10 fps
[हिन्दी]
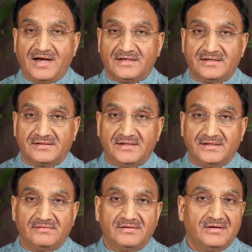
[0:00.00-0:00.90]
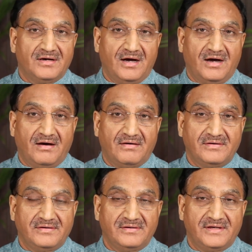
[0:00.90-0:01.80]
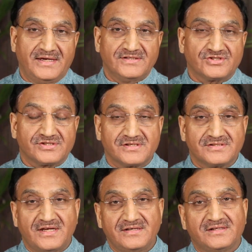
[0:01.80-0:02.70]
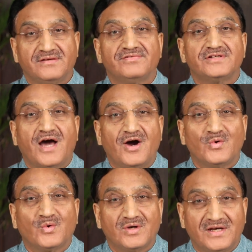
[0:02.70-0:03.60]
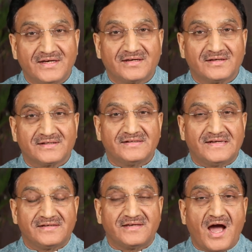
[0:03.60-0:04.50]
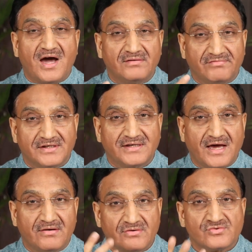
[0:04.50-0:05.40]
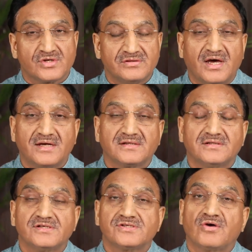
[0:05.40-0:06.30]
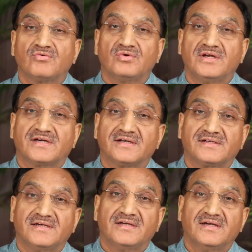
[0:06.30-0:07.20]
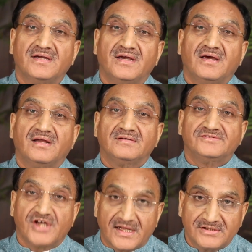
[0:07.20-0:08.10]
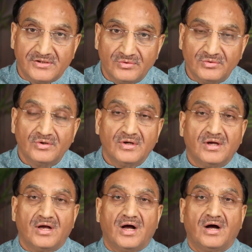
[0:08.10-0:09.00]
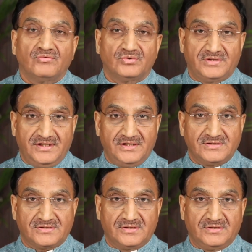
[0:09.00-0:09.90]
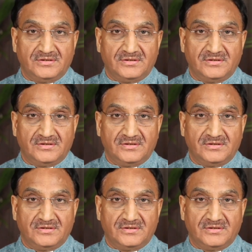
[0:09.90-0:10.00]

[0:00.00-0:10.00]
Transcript: आकर के नए सृजन की विधाओं को लेकर के नए ज्ञान विज्ञान अनुसंधान की दिशाओं को लेकर के जाते हों वो देश